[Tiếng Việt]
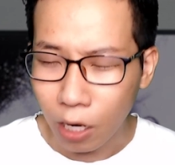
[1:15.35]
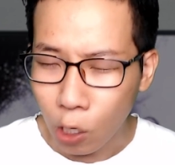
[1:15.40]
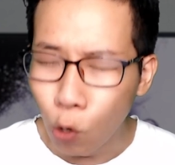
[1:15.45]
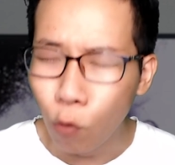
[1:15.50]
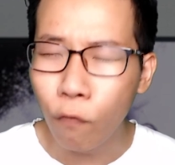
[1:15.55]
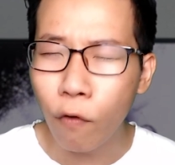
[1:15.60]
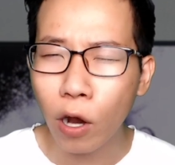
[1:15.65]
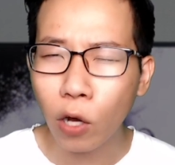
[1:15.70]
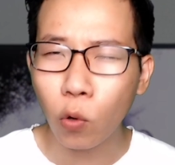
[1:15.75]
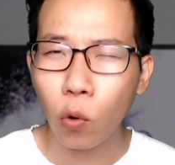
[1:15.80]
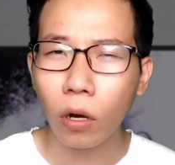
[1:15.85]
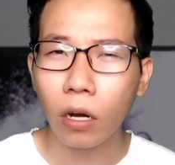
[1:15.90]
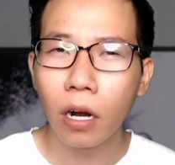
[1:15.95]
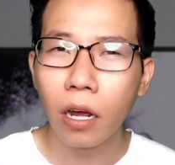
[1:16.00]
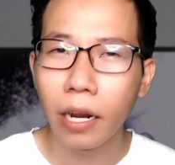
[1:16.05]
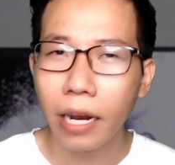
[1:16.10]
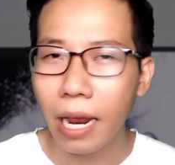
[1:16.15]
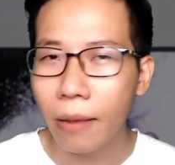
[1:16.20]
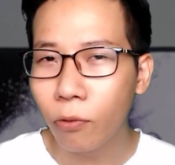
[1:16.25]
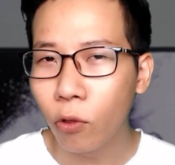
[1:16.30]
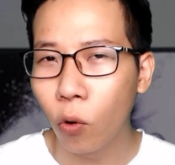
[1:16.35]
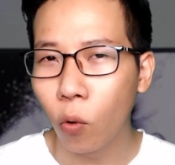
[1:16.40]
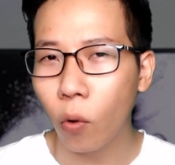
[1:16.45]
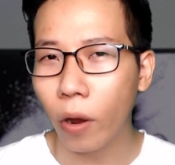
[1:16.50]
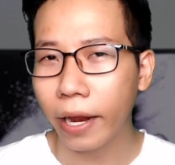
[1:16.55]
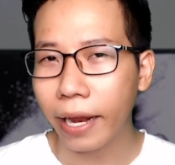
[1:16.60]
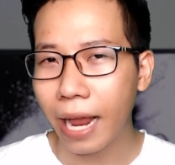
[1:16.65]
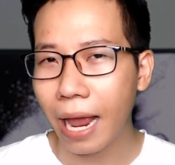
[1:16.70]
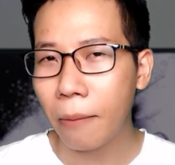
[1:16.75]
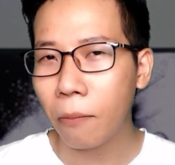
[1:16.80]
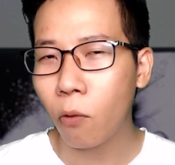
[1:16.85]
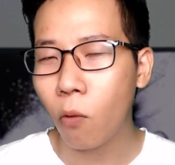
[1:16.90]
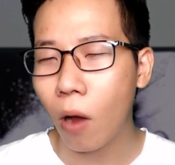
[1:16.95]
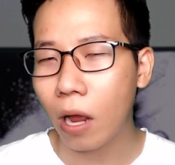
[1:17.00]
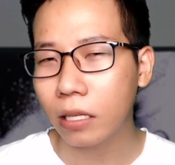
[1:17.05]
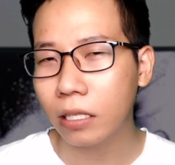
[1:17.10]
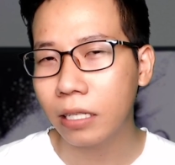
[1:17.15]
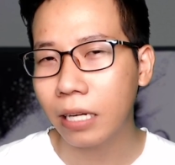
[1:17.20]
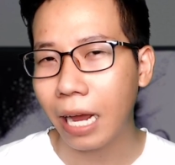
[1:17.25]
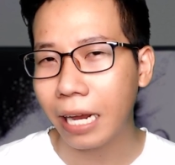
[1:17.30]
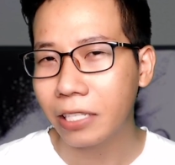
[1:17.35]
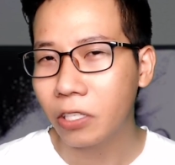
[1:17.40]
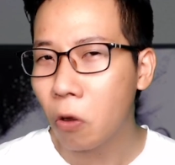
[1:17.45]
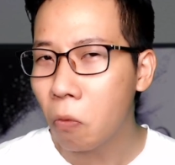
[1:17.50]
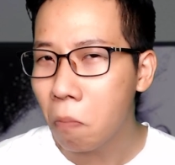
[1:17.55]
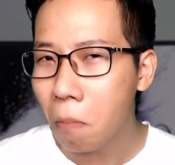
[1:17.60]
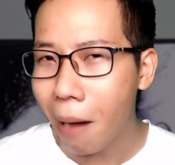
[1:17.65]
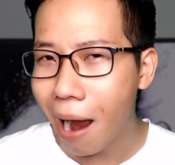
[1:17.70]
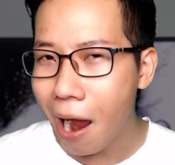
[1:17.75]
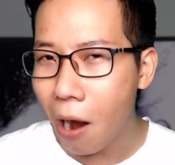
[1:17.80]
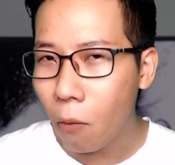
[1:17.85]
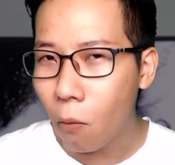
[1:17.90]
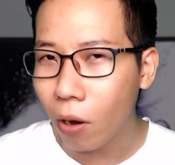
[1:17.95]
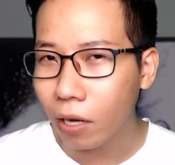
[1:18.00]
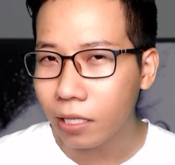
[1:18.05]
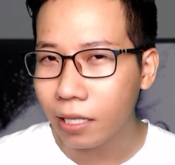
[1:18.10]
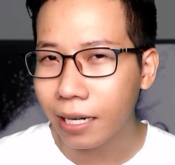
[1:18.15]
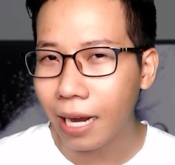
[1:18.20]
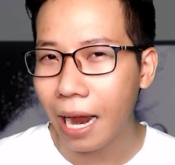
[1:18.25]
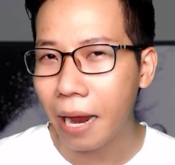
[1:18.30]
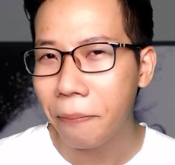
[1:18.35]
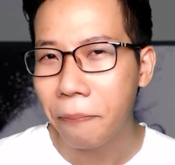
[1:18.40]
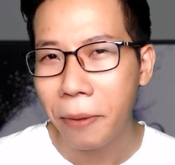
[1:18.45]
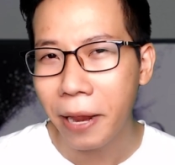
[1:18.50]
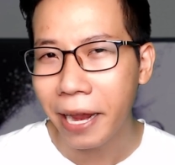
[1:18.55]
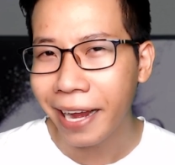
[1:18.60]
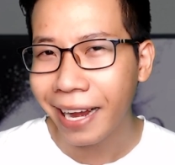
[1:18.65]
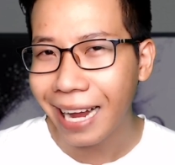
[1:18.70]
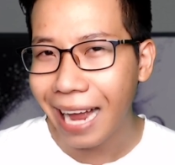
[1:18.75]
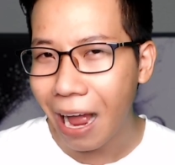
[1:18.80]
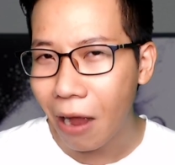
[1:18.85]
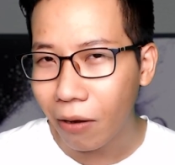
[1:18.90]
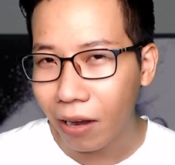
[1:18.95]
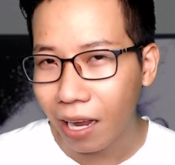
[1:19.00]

cứu vớt cuộc đời game thủ của anh em qua những ngày rông bão, qua những ngày ping cao,